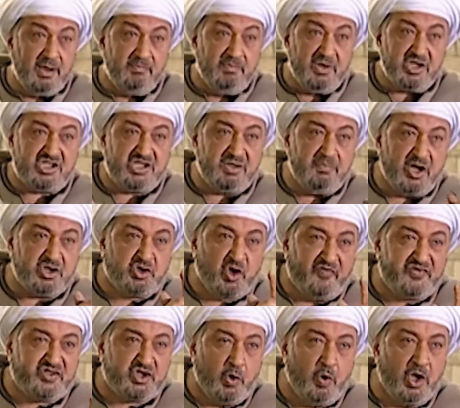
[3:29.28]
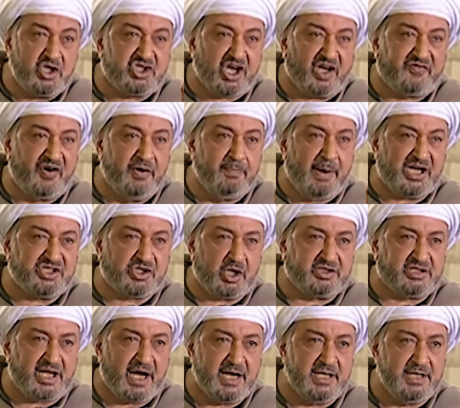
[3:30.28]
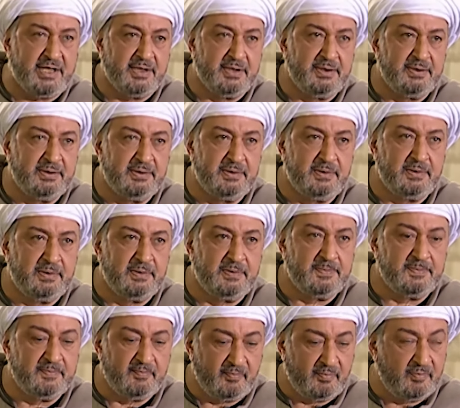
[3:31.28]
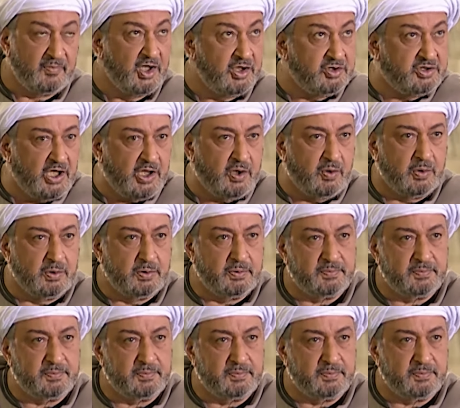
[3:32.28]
بس ما اشوفش وشك في المحجر تاني اديله